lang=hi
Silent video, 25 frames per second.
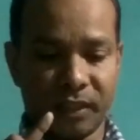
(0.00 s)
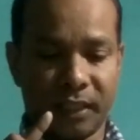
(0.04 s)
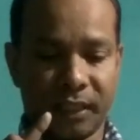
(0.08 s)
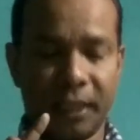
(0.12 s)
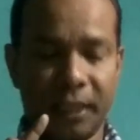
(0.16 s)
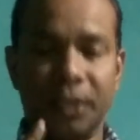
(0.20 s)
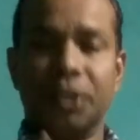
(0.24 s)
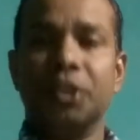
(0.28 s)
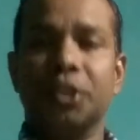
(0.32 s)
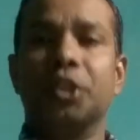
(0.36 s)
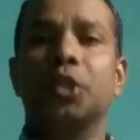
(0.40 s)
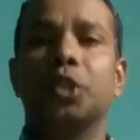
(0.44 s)

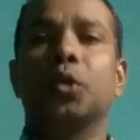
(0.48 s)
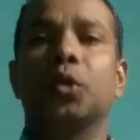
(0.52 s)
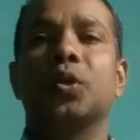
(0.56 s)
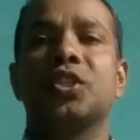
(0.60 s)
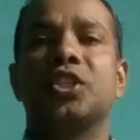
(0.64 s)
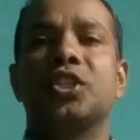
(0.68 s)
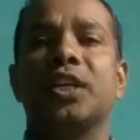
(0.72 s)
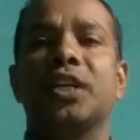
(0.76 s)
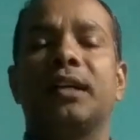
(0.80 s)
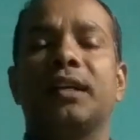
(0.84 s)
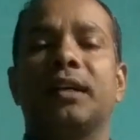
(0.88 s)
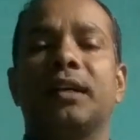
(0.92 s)
कंटिन्यूटी को
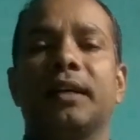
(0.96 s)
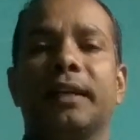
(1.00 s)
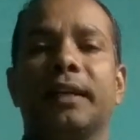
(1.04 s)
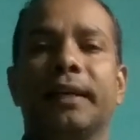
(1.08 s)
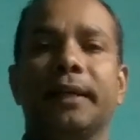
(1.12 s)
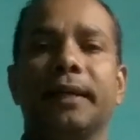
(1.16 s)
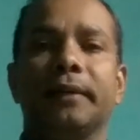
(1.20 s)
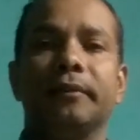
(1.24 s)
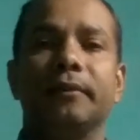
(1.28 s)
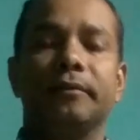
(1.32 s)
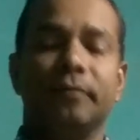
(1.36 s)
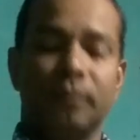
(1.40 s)
चेक
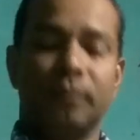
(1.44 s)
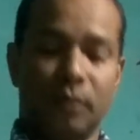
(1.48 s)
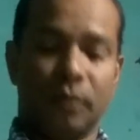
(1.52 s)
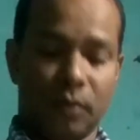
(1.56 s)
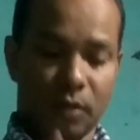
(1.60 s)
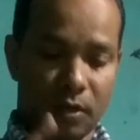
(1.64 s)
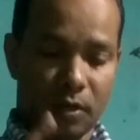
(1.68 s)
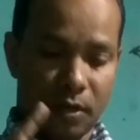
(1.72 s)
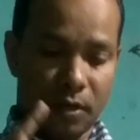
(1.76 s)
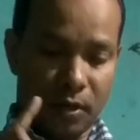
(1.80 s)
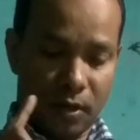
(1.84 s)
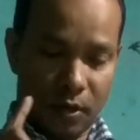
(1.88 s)
करें
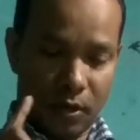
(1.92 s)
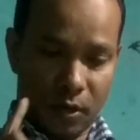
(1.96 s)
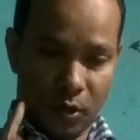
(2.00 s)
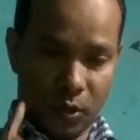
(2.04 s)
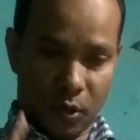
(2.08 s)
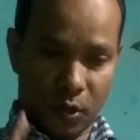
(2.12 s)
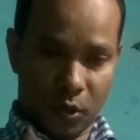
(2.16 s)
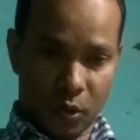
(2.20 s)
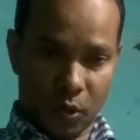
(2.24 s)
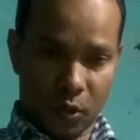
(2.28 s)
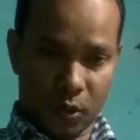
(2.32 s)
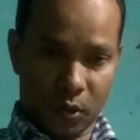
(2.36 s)

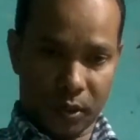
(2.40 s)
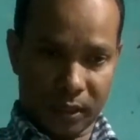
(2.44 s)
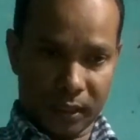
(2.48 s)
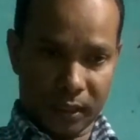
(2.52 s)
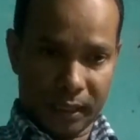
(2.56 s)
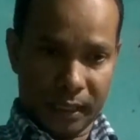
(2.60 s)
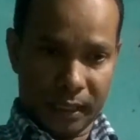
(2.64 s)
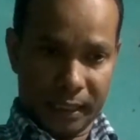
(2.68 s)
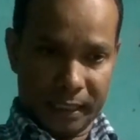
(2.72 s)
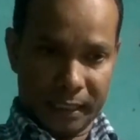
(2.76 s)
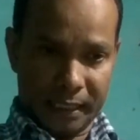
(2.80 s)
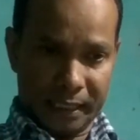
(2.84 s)
और
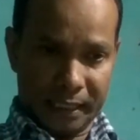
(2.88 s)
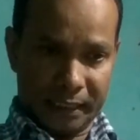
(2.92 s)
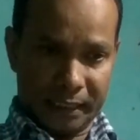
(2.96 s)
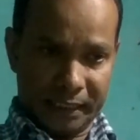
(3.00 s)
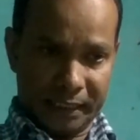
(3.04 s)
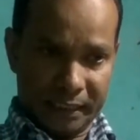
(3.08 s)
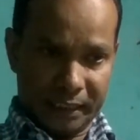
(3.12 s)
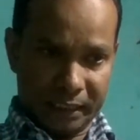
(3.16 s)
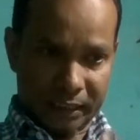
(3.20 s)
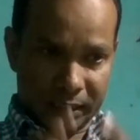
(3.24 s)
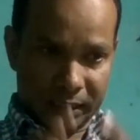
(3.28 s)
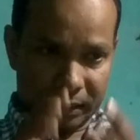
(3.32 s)

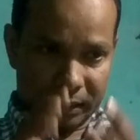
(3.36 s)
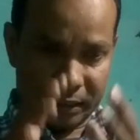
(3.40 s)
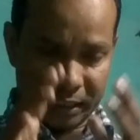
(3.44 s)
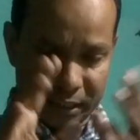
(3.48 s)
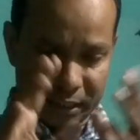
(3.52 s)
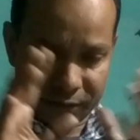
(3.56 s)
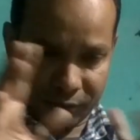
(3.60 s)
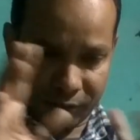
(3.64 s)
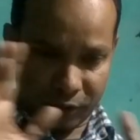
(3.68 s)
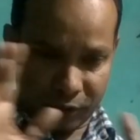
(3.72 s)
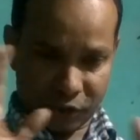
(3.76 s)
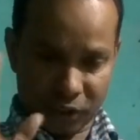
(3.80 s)
यदि
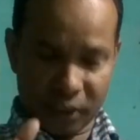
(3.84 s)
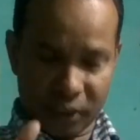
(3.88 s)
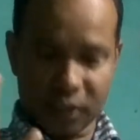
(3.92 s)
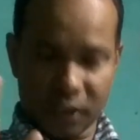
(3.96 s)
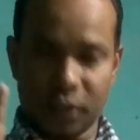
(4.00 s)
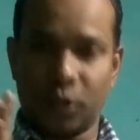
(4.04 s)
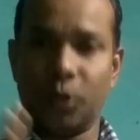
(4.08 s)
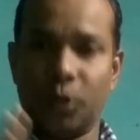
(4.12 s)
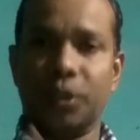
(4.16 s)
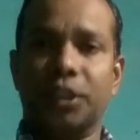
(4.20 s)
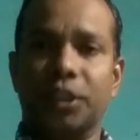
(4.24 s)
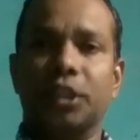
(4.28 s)
दिस फंक्शन इज
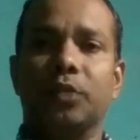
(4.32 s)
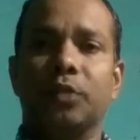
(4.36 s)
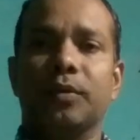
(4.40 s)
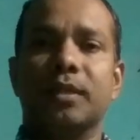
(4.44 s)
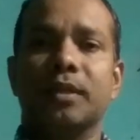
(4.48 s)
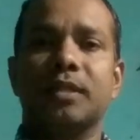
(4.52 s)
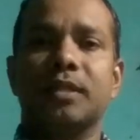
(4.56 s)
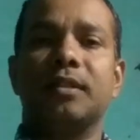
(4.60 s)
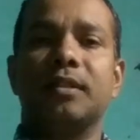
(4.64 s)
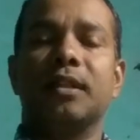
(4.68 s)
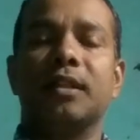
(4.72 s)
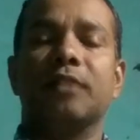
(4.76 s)

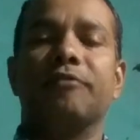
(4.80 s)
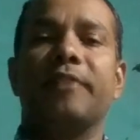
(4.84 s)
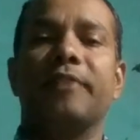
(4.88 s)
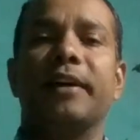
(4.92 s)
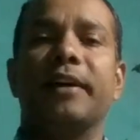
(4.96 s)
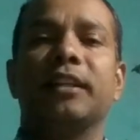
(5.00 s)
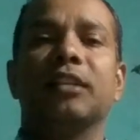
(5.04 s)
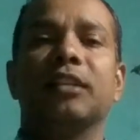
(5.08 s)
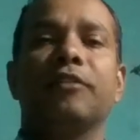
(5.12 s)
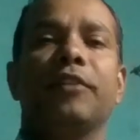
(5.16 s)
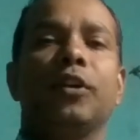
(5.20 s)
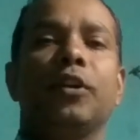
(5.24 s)
कंटिन्यूस देन
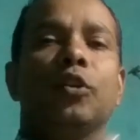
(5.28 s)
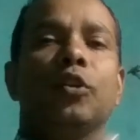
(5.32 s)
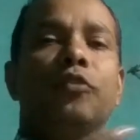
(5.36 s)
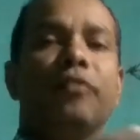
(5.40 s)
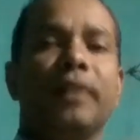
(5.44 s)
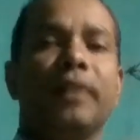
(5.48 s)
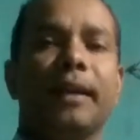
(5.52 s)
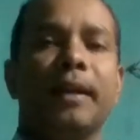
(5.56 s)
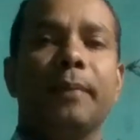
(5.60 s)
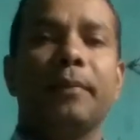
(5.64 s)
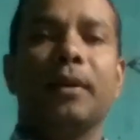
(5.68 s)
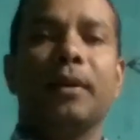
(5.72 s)
फाइंड द वैल्यू
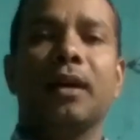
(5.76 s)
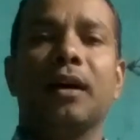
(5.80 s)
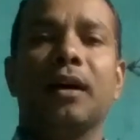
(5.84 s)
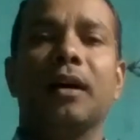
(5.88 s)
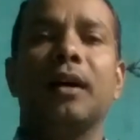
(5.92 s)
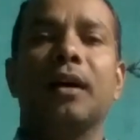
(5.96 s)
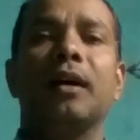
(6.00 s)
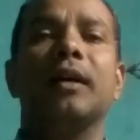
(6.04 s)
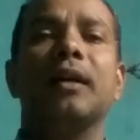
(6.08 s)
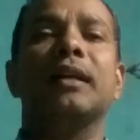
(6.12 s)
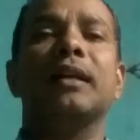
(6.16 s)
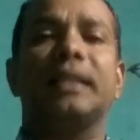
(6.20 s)
ऑफ लेमडा
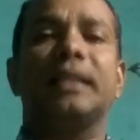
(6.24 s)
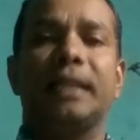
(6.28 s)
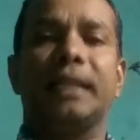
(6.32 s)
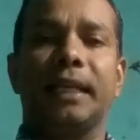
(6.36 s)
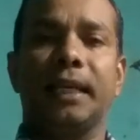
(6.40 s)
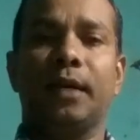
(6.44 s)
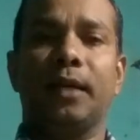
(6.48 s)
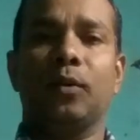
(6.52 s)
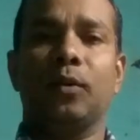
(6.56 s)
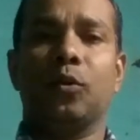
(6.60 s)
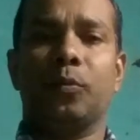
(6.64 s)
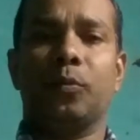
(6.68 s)

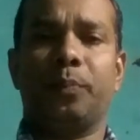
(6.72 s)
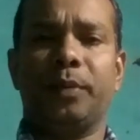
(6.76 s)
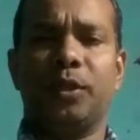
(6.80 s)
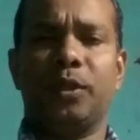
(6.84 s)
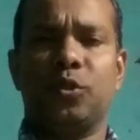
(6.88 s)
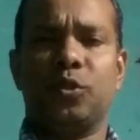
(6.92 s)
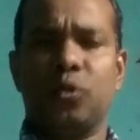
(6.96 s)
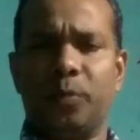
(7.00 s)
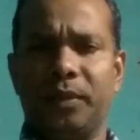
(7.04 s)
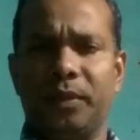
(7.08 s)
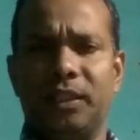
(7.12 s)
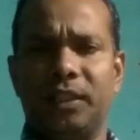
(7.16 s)
के और पी
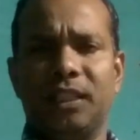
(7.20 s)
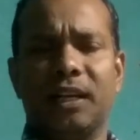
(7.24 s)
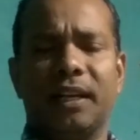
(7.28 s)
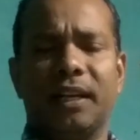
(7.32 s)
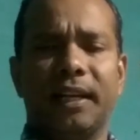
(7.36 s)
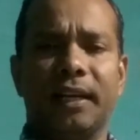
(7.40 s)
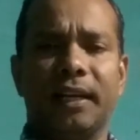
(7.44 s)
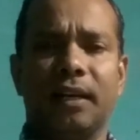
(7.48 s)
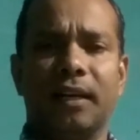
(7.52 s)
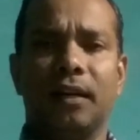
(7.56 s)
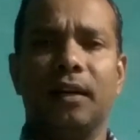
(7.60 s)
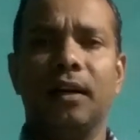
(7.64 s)
जो भी दिया
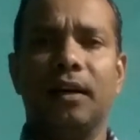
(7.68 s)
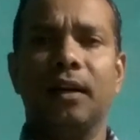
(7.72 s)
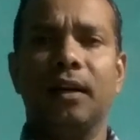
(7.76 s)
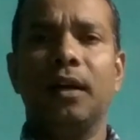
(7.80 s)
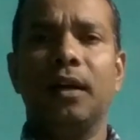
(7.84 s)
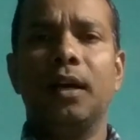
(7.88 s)
रहेगा